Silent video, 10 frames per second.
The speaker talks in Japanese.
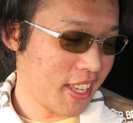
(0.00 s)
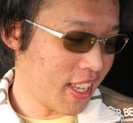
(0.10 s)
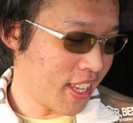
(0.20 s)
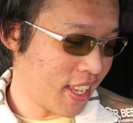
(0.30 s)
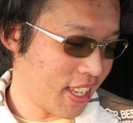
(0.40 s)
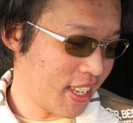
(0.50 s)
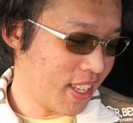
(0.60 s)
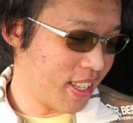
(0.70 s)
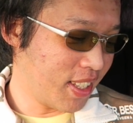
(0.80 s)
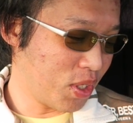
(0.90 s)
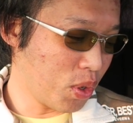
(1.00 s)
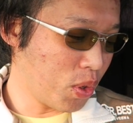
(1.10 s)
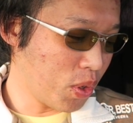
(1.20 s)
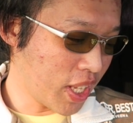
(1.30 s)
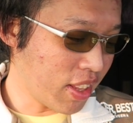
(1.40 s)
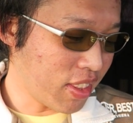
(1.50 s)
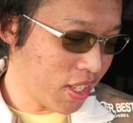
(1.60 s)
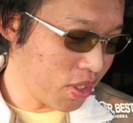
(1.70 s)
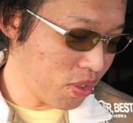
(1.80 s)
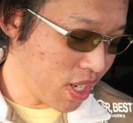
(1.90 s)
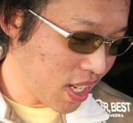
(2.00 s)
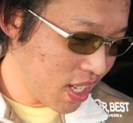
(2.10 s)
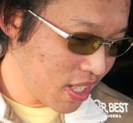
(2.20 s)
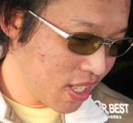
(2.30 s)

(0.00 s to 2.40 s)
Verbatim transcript: えー、どうなってるのか、